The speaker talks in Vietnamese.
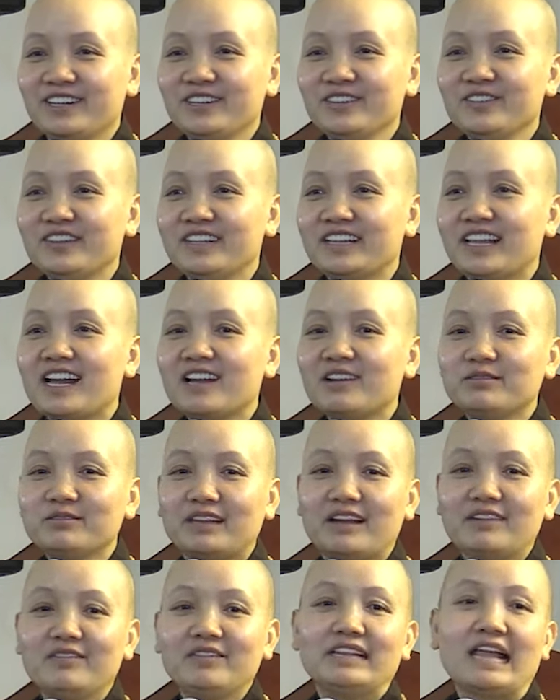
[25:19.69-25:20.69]
Quý vị thấy không?
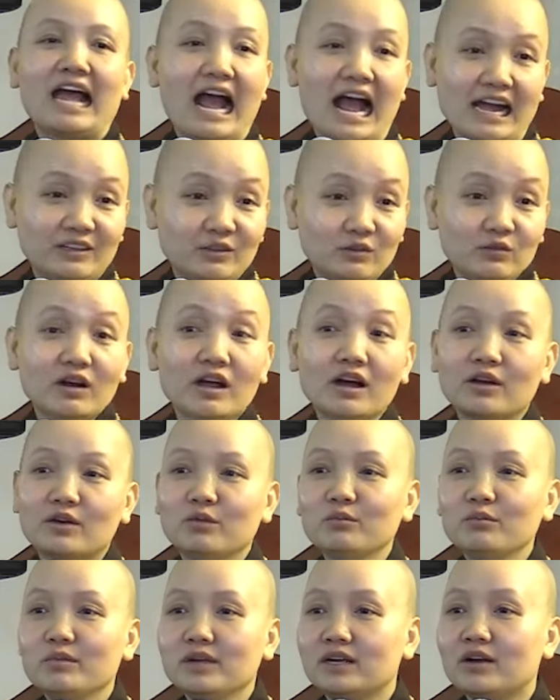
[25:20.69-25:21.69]
Tại vì thả xuống đất
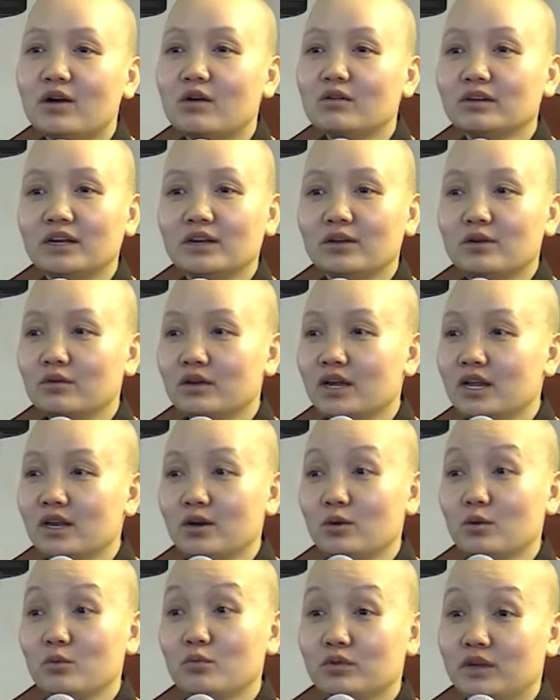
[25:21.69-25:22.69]
cũng bị con này con kia
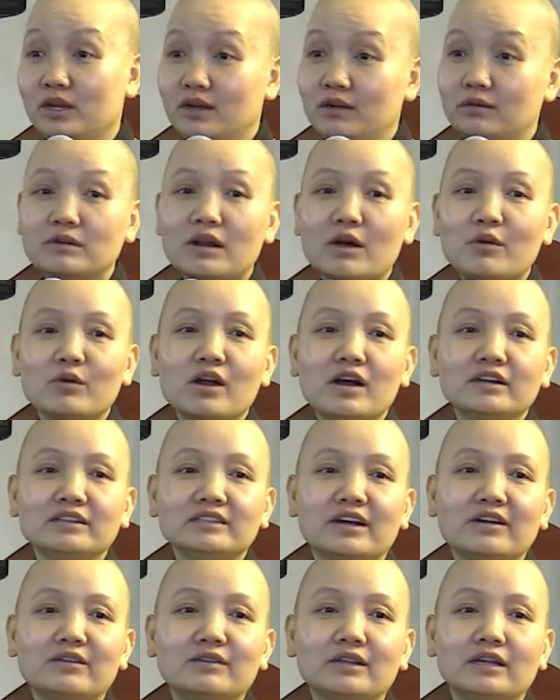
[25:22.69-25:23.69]
nó rút rỉa không đau đớn
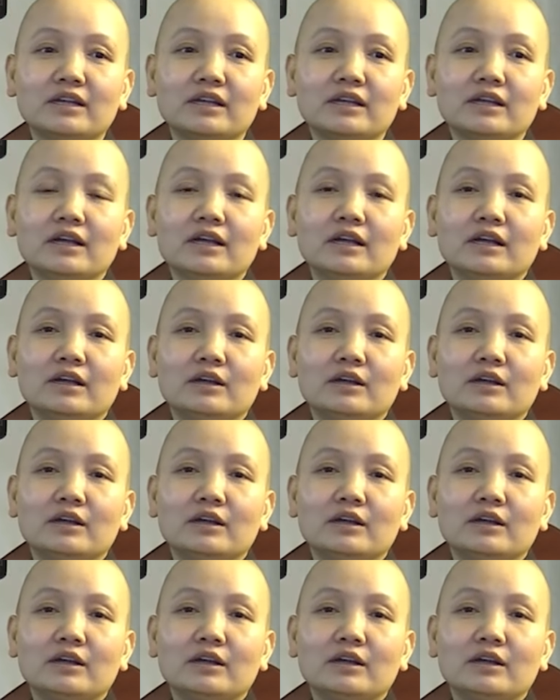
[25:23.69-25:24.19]
sao? Thì